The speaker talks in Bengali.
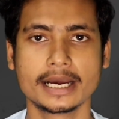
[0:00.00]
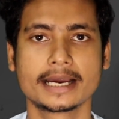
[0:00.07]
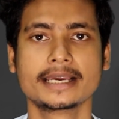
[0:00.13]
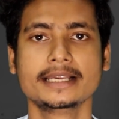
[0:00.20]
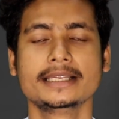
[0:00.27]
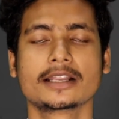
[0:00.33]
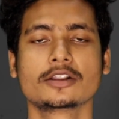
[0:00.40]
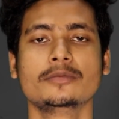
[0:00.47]

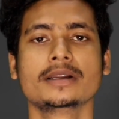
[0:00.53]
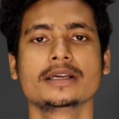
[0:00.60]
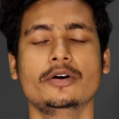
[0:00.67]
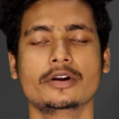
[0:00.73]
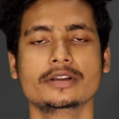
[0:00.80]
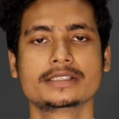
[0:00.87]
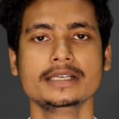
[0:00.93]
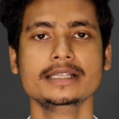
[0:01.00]
থাকে যেটা তোমরা
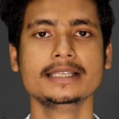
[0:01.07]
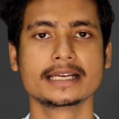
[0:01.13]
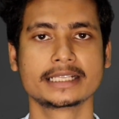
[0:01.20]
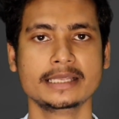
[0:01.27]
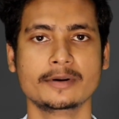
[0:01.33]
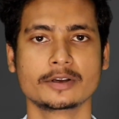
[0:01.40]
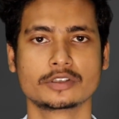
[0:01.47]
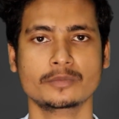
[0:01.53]
অনস্ক্রিন
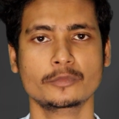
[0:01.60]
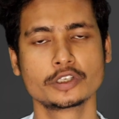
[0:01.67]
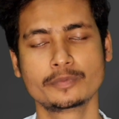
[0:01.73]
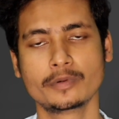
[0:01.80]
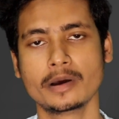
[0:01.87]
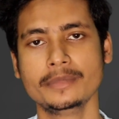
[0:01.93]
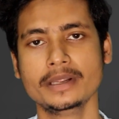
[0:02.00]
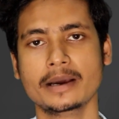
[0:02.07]
দেখতে পাচ্ছ
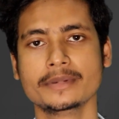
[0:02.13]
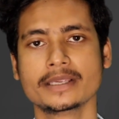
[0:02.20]
মোস্ট প্রবলি